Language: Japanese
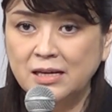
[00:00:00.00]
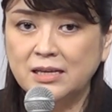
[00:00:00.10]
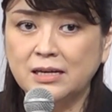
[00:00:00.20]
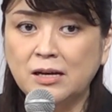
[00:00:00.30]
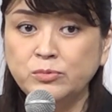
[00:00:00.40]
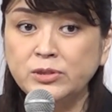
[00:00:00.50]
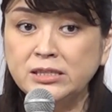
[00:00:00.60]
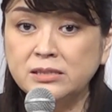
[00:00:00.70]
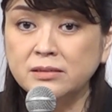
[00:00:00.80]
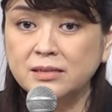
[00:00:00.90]
で株
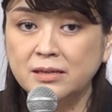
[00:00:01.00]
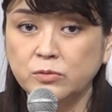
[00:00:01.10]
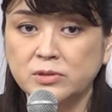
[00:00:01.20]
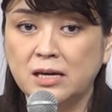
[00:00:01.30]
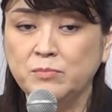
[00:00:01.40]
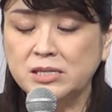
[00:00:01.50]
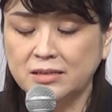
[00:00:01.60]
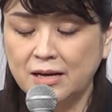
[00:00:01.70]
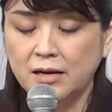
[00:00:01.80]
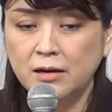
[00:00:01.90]
についてでございま
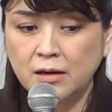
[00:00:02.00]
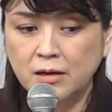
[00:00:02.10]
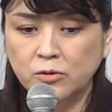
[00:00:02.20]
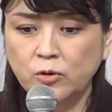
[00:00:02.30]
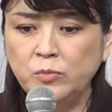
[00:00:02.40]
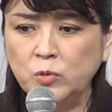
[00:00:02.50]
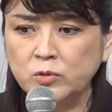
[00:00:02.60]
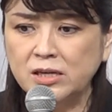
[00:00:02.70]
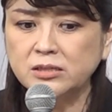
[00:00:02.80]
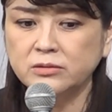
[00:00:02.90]
すがこれ
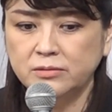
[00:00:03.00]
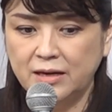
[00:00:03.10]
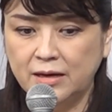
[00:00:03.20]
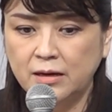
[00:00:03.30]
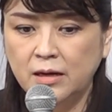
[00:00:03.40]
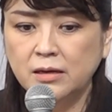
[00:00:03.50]
も同じくで